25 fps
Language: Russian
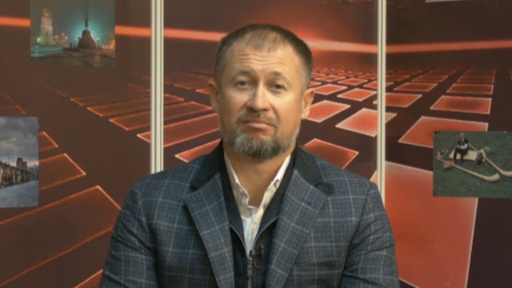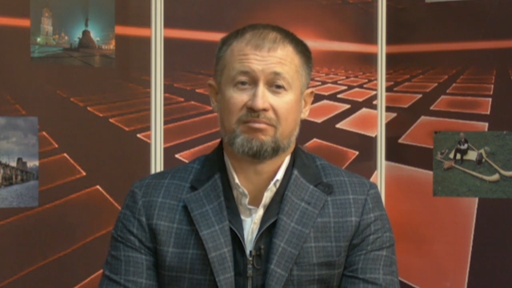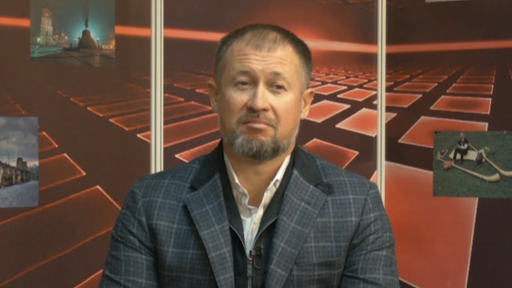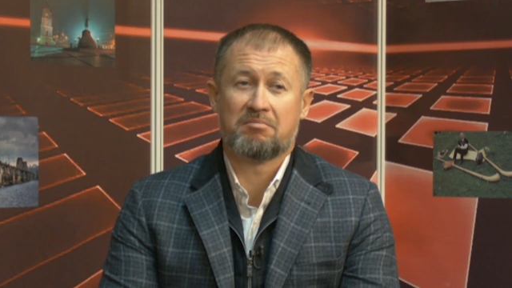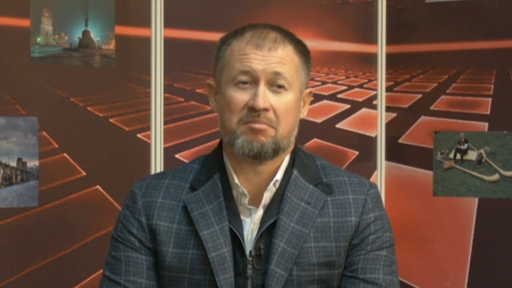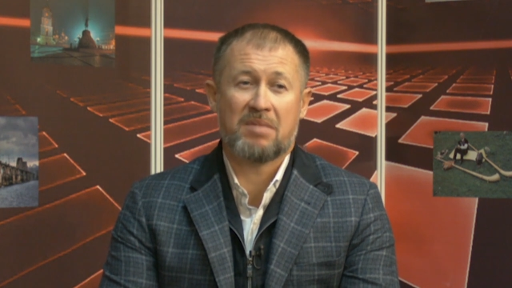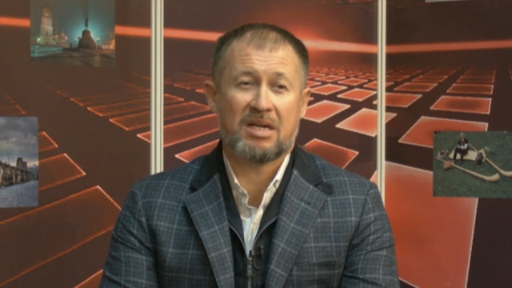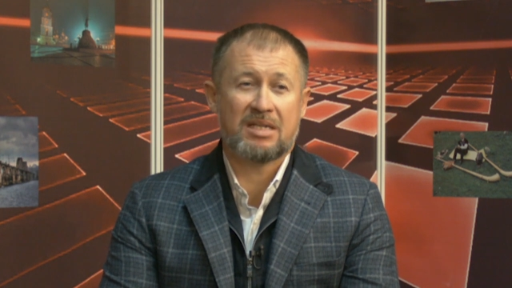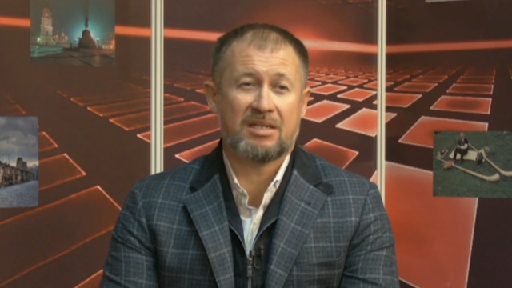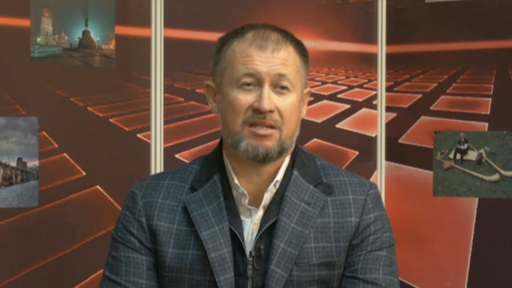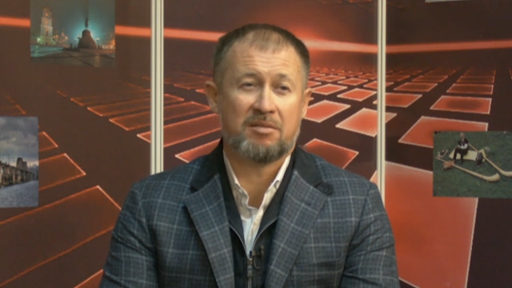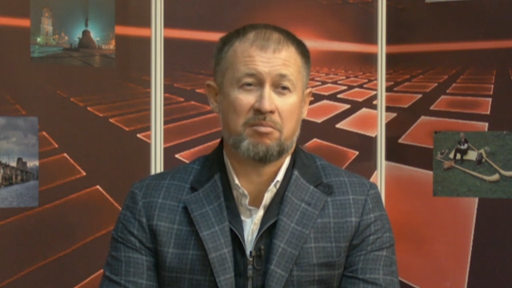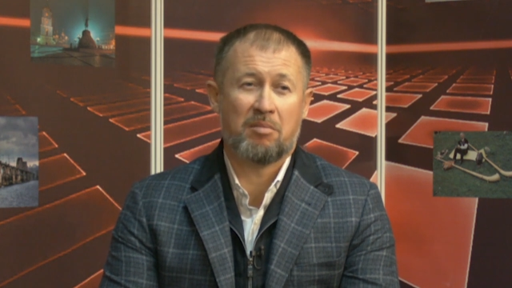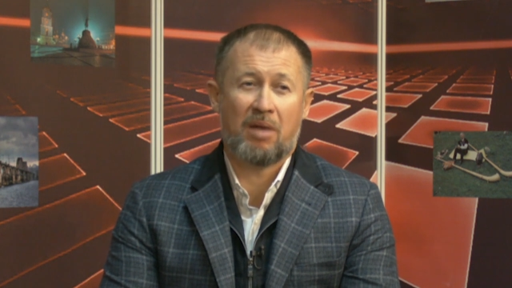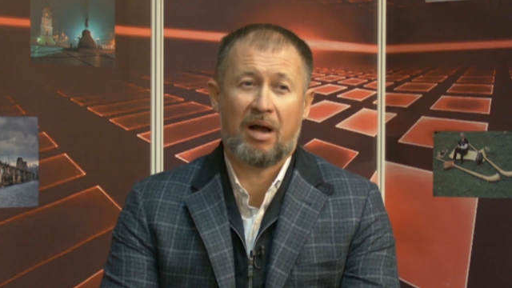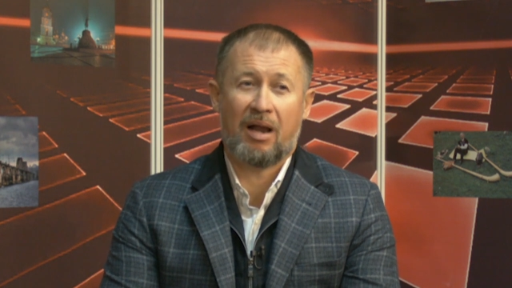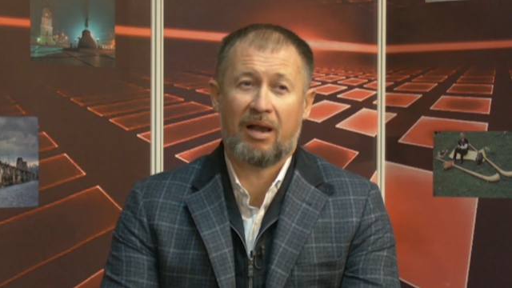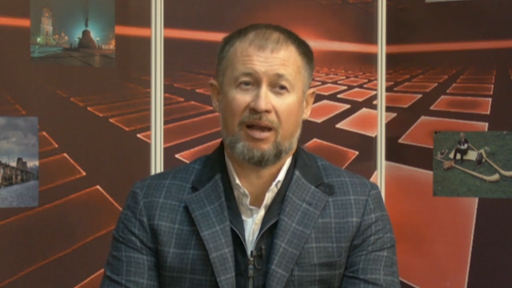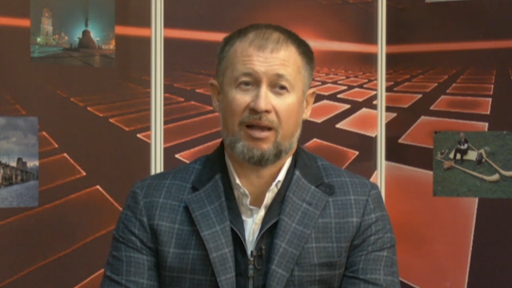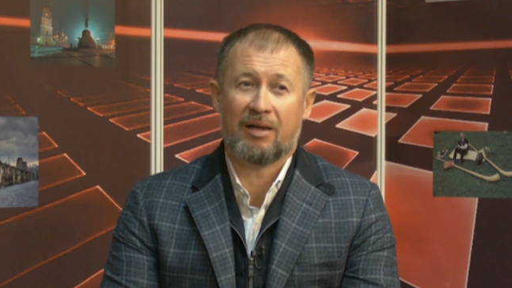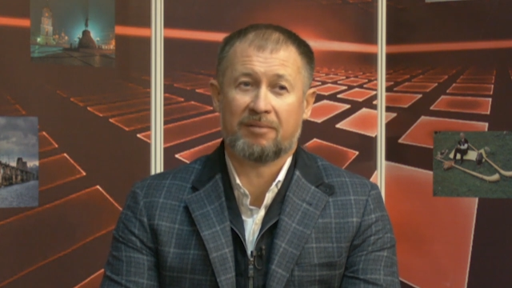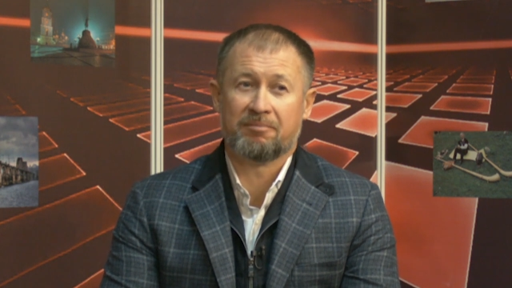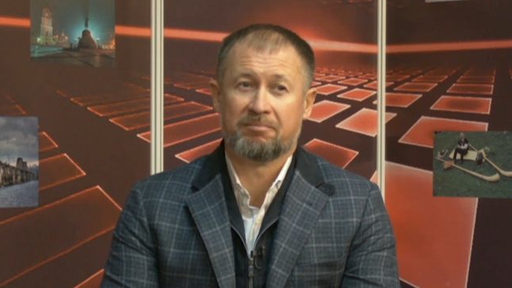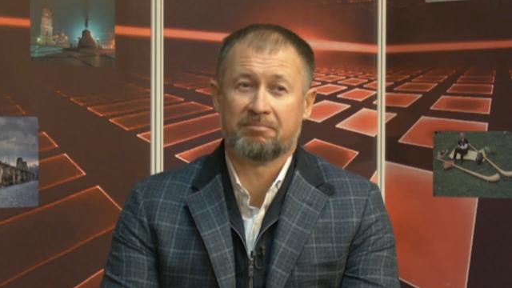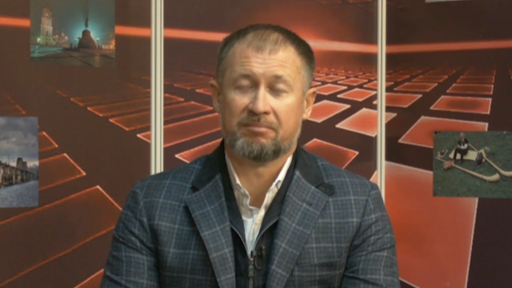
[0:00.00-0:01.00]

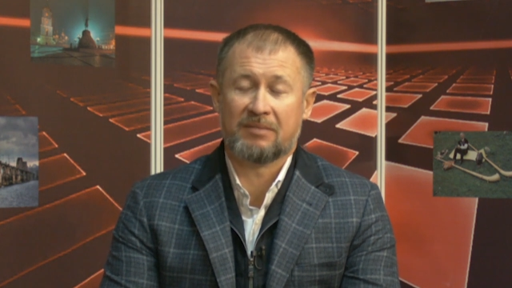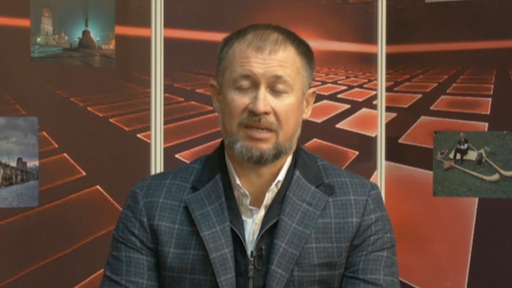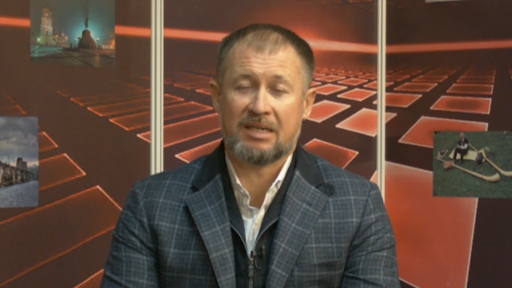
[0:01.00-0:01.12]
максимально